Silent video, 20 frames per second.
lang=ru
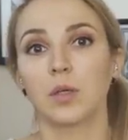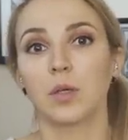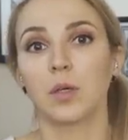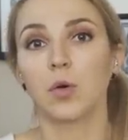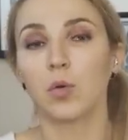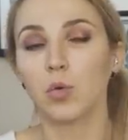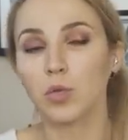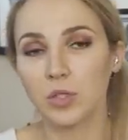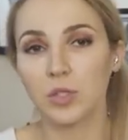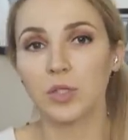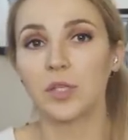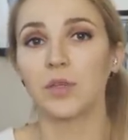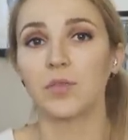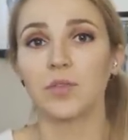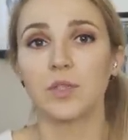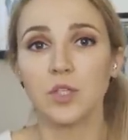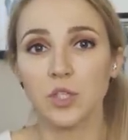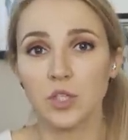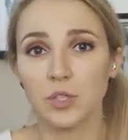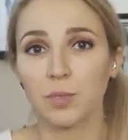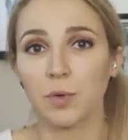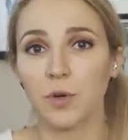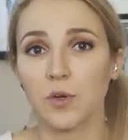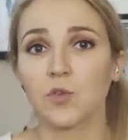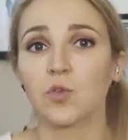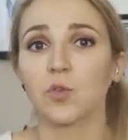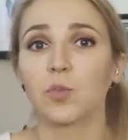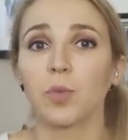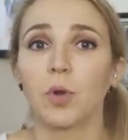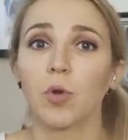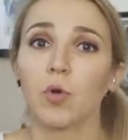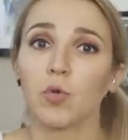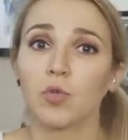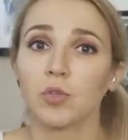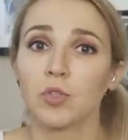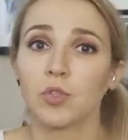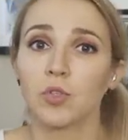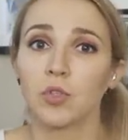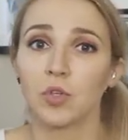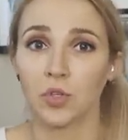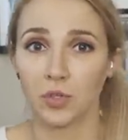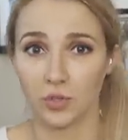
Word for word: Родинки, все же спрашивают про родинки.